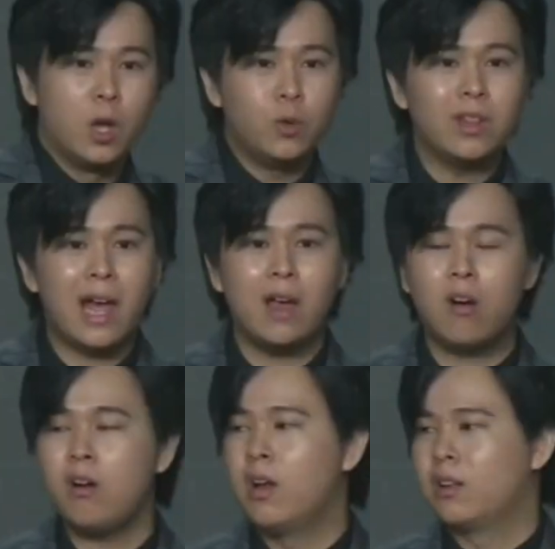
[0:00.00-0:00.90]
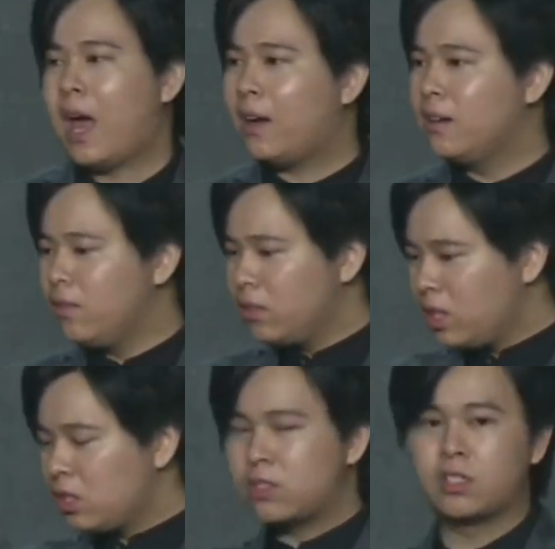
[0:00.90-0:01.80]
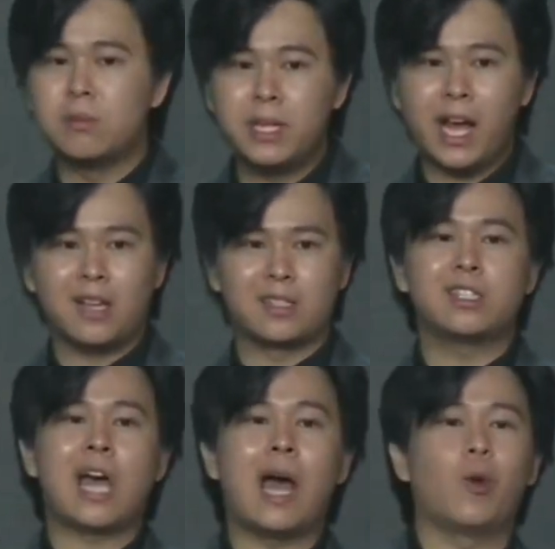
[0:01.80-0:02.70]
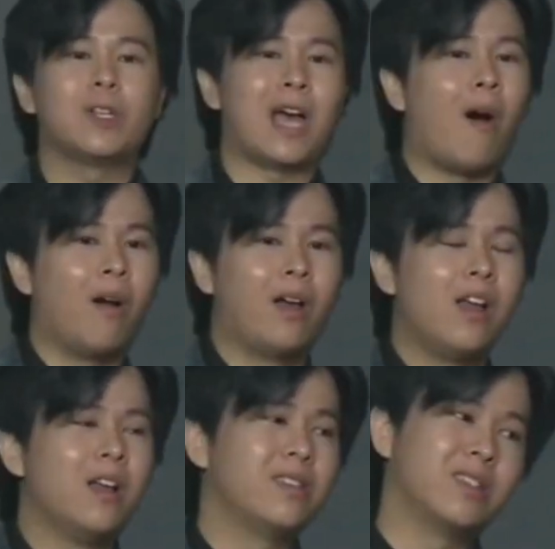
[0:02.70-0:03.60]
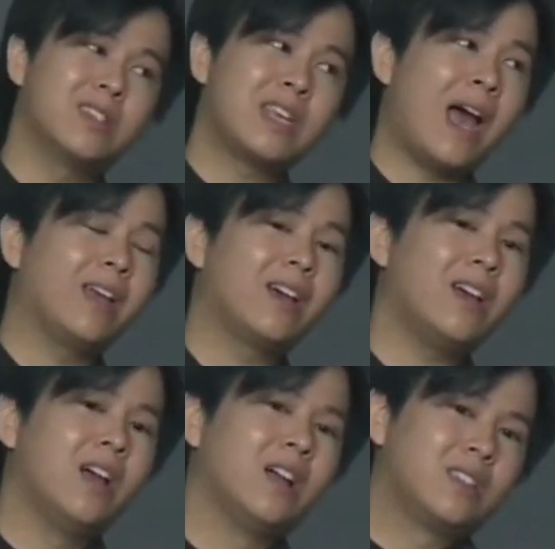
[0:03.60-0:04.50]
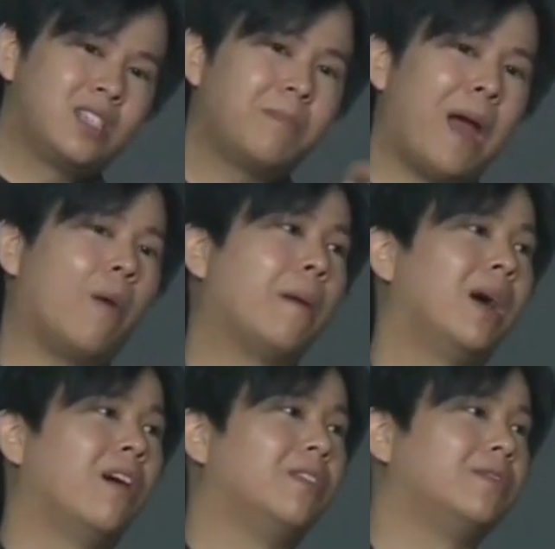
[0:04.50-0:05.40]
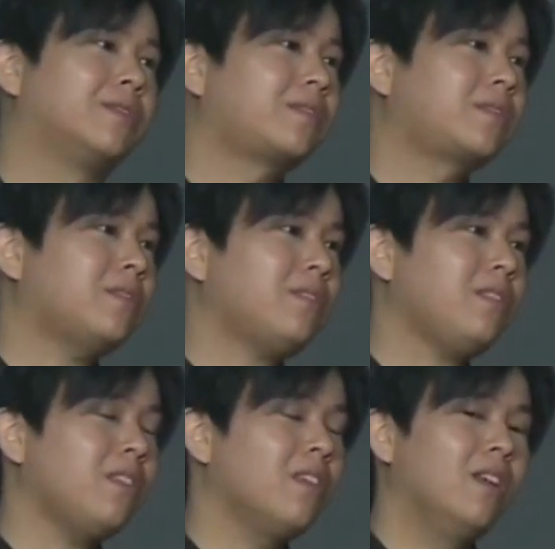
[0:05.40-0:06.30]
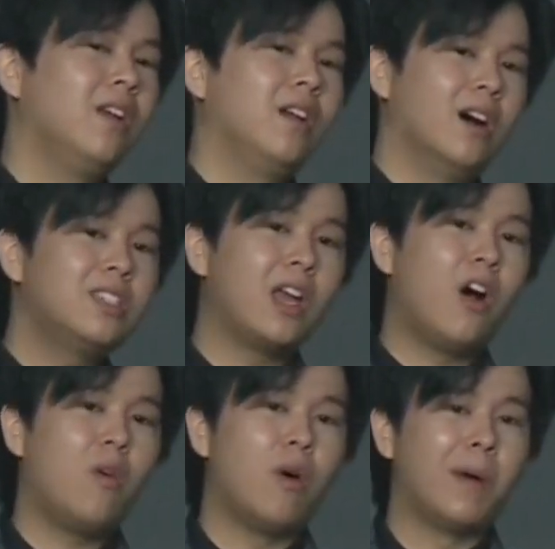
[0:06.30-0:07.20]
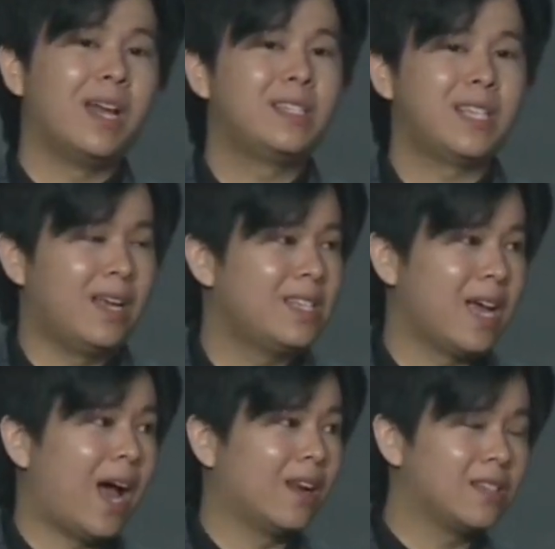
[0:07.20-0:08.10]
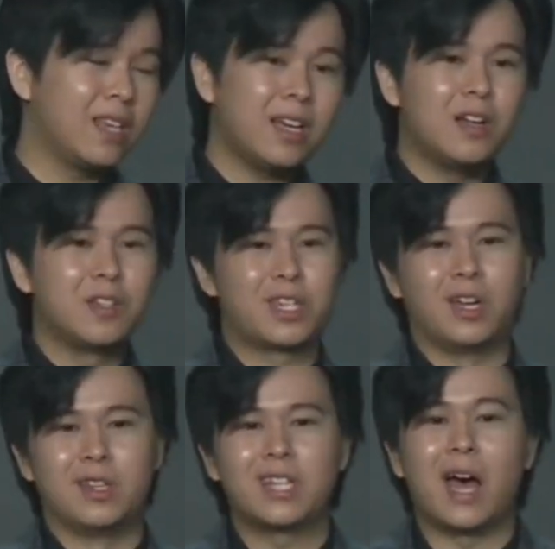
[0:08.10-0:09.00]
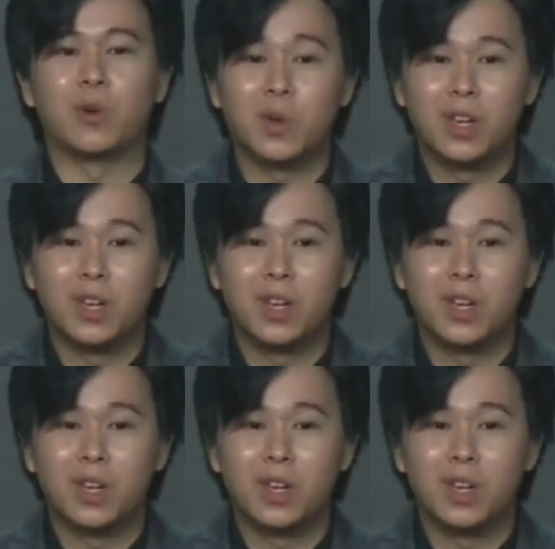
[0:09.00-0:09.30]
原来哦，他跟第十名啊只是差多少？只是差一个七百万罢了。而且哦，我们来讲一讲他的这个成长率。